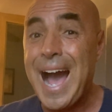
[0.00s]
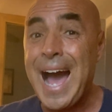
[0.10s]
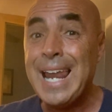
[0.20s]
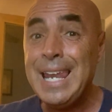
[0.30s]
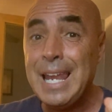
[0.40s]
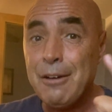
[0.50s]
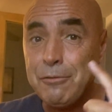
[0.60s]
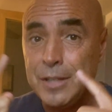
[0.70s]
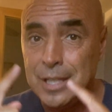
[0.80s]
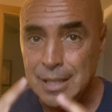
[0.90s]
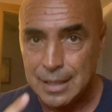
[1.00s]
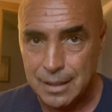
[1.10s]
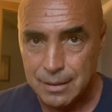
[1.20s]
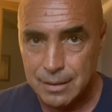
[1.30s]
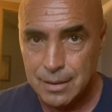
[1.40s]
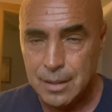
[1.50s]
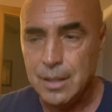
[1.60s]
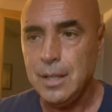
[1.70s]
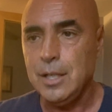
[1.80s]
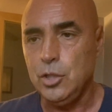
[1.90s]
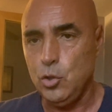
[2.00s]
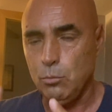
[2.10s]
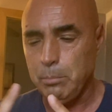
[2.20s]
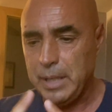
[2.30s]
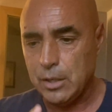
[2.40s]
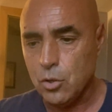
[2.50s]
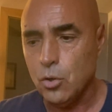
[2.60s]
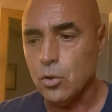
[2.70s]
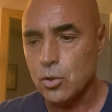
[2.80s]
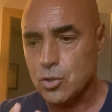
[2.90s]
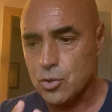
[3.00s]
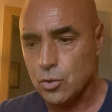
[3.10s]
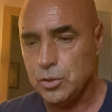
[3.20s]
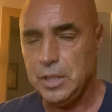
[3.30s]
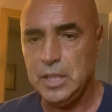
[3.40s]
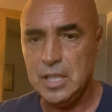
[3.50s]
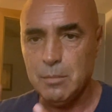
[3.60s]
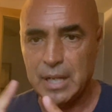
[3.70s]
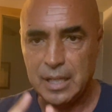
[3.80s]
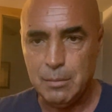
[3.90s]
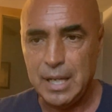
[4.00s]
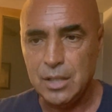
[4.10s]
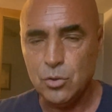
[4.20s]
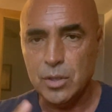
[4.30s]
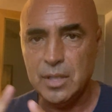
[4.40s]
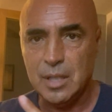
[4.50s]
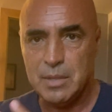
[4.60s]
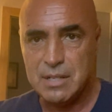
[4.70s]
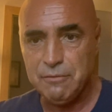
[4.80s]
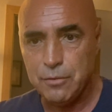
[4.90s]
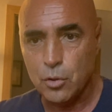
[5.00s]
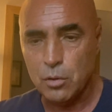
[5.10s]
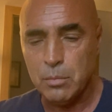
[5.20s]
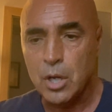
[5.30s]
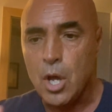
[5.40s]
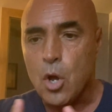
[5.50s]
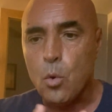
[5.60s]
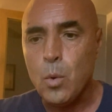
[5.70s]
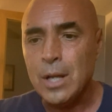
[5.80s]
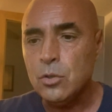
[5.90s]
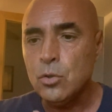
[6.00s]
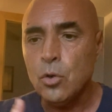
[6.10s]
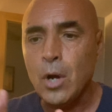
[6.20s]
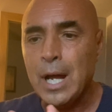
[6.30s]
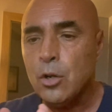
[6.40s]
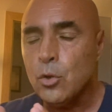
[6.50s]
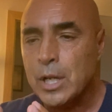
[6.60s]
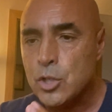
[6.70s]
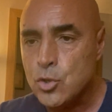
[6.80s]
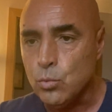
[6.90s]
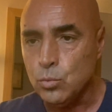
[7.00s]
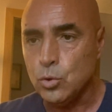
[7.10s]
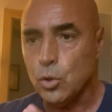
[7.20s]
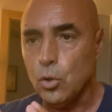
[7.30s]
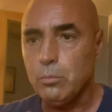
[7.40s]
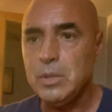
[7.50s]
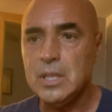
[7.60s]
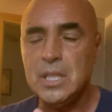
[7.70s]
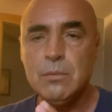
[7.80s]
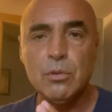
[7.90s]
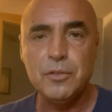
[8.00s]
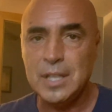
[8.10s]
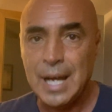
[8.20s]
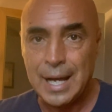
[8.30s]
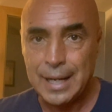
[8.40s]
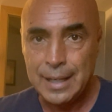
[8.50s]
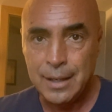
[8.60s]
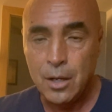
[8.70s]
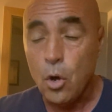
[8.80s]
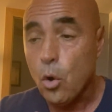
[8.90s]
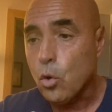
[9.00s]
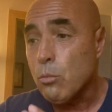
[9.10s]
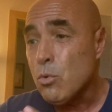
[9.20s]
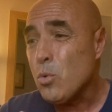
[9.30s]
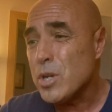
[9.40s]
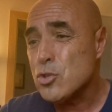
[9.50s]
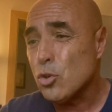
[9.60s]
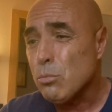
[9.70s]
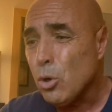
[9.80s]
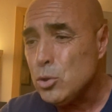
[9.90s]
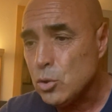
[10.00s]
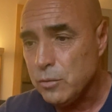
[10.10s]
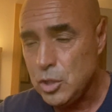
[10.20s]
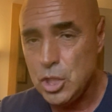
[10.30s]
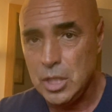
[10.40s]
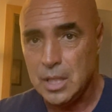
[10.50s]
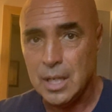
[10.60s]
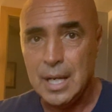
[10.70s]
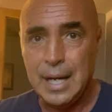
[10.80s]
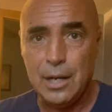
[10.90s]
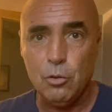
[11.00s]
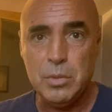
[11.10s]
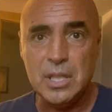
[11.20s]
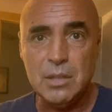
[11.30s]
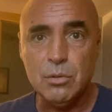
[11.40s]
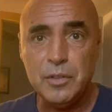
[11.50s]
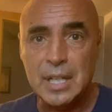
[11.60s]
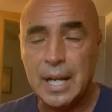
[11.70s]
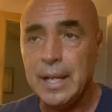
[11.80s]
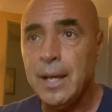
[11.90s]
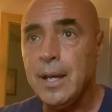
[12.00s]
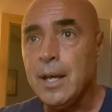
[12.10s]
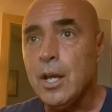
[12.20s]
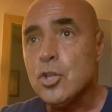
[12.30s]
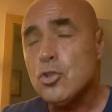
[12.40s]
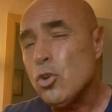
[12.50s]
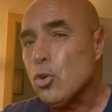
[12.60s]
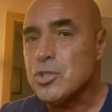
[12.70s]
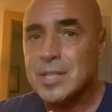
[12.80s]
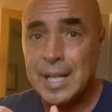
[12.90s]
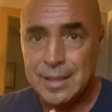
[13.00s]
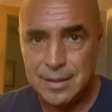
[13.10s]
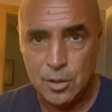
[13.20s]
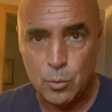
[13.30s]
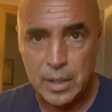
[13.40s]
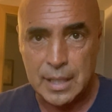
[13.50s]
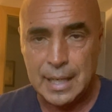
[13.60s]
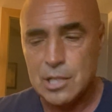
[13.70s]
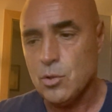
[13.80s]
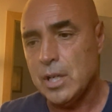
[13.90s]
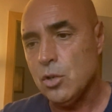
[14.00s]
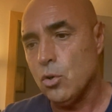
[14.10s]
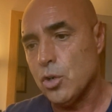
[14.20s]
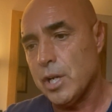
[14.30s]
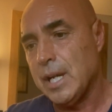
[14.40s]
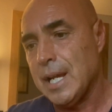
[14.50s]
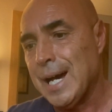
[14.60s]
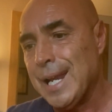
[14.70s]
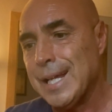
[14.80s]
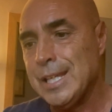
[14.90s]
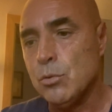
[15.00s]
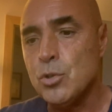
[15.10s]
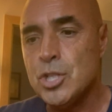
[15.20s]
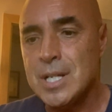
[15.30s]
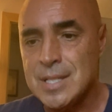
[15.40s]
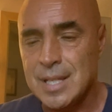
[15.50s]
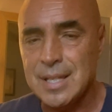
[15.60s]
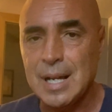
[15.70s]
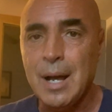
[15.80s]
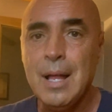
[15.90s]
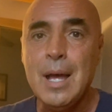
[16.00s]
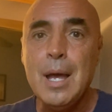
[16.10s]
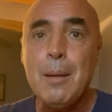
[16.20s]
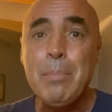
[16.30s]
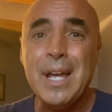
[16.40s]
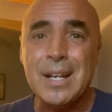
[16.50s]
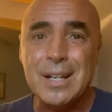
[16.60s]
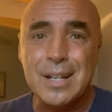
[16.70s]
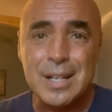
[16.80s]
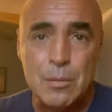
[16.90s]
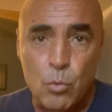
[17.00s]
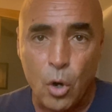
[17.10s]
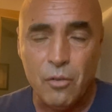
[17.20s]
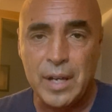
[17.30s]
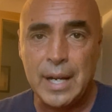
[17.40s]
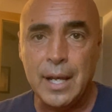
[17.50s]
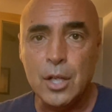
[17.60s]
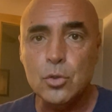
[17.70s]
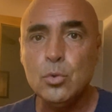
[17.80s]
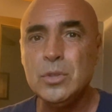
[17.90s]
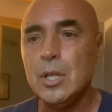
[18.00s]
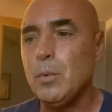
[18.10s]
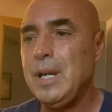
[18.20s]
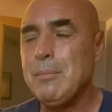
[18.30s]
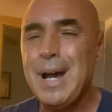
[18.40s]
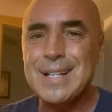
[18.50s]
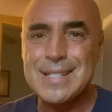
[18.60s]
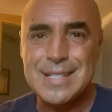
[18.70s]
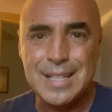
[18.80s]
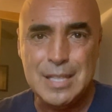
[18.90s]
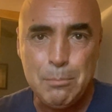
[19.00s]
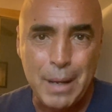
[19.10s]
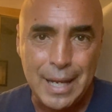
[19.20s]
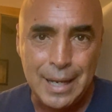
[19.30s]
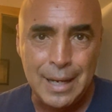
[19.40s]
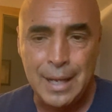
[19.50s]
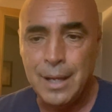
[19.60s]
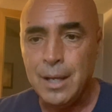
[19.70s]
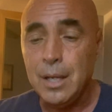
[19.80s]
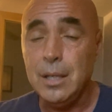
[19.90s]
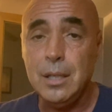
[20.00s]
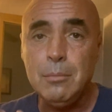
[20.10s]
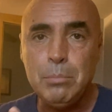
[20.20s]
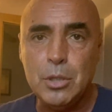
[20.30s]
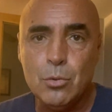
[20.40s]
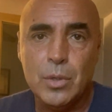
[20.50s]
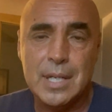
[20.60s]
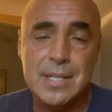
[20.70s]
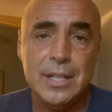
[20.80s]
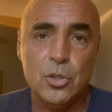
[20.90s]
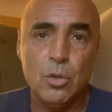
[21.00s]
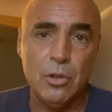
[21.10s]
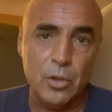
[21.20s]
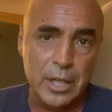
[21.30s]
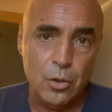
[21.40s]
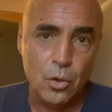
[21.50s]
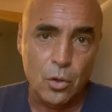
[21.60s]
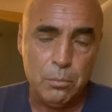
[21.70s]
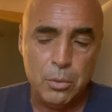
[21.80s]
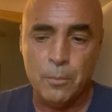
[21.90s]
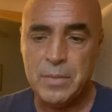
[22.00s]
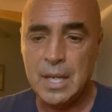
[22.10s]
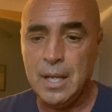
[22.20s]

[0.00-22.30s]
alla fine di un percorso di dimagrimento e di remise in form, quando hanno raggiunto l'obiettivo finale o comunque sono molto vicini all'obiettivo finale, sono costretti in quel caso a ricorrere alla chirurgia estetica per rimuovere tutte quelle masse di pelle in più che si ritrovano nel corpo.